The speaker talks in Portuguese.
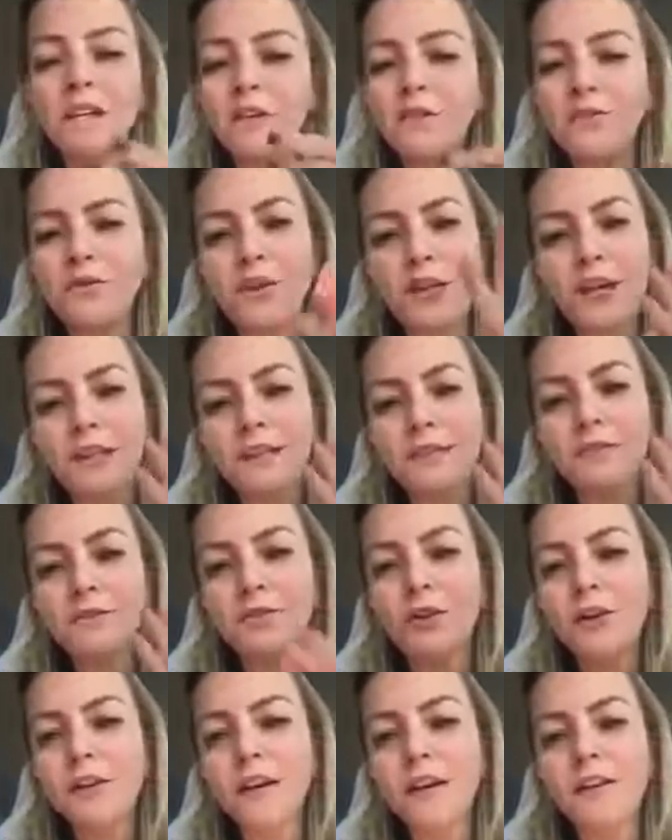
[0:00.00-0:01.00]
Enfim,
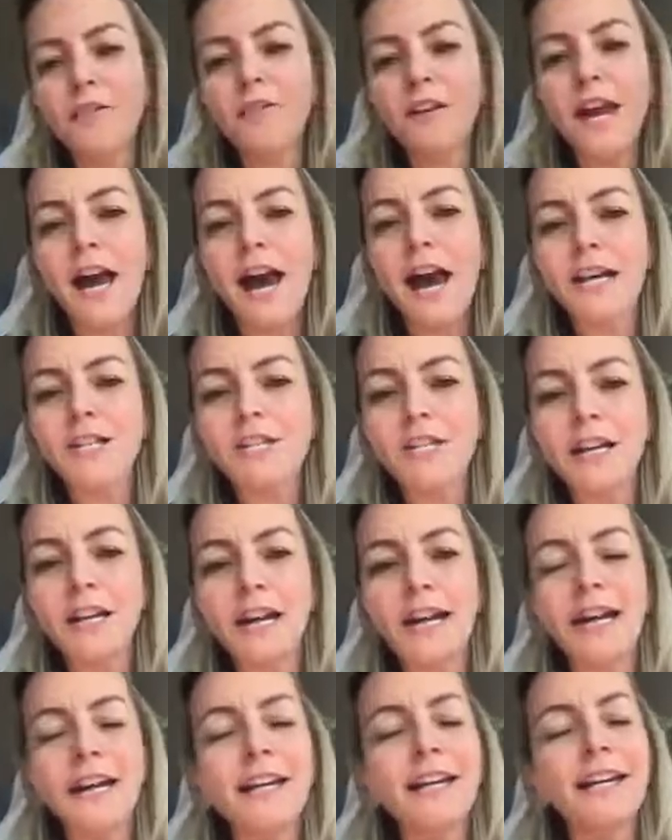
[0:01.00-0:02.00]
toquei viagem, né?